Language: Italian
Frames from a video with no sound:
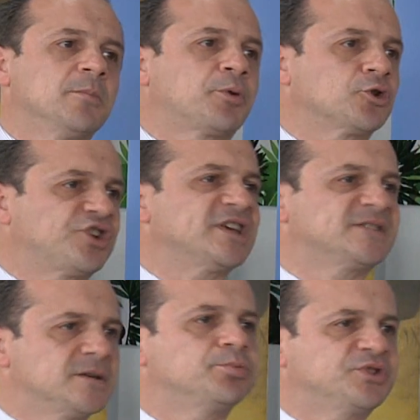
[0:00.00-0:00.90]

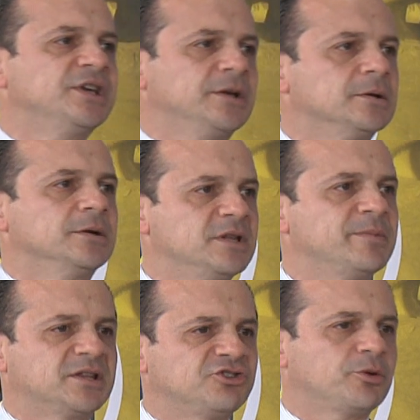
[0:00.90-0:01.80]
Processi, sì, di
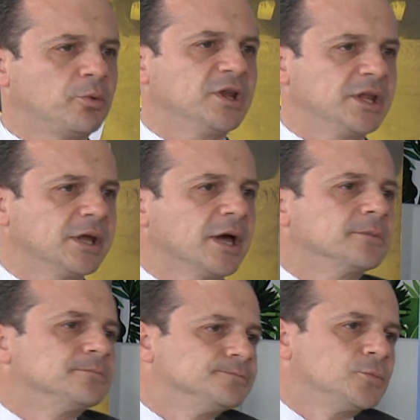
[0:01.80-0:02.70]
matrice politica,
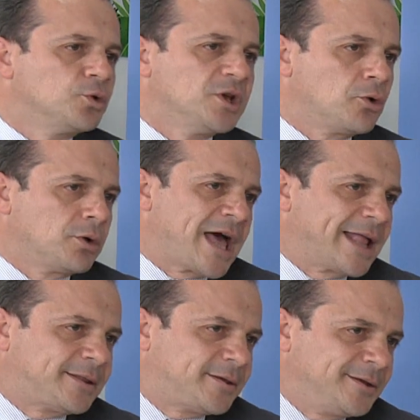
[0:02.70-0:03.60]
lo dicono gli
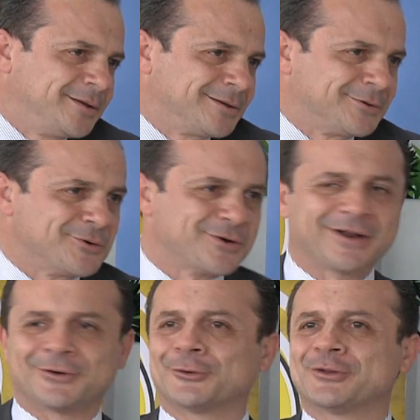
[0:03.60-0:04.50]
atti,
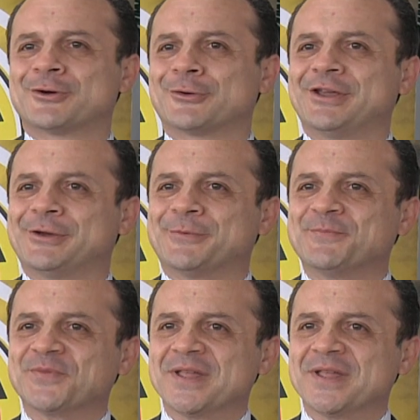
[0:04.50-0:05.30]
non lo dico io,